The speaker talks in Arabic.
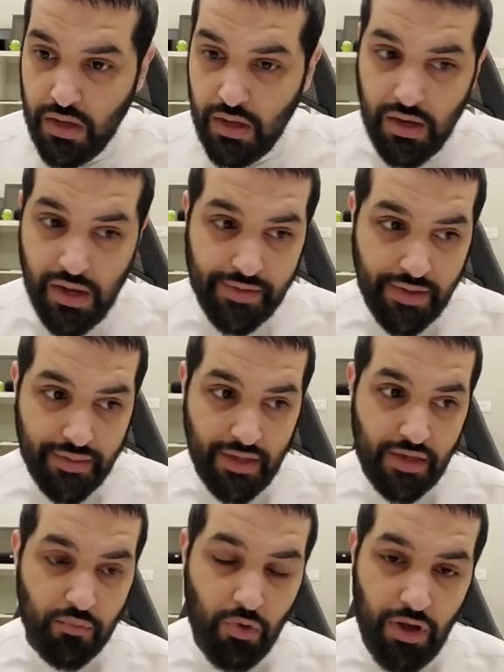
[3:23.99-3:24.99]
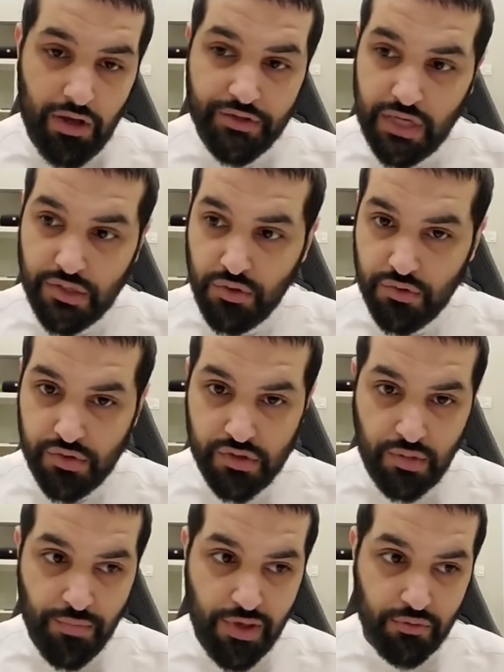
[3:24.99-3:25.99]
الحديث عن معالج اكسنس
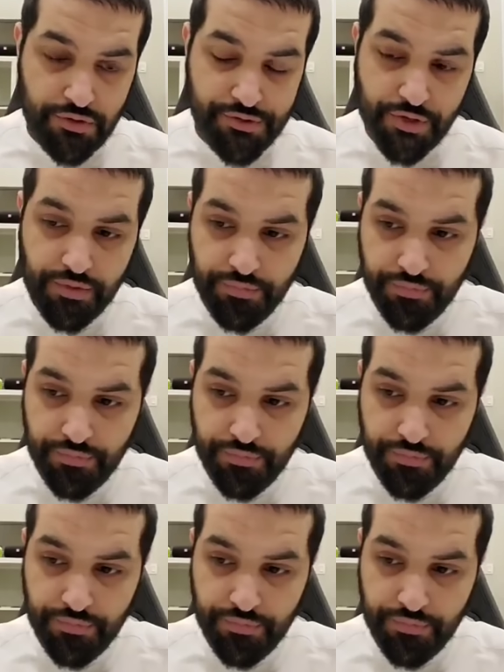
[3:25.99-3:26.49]
990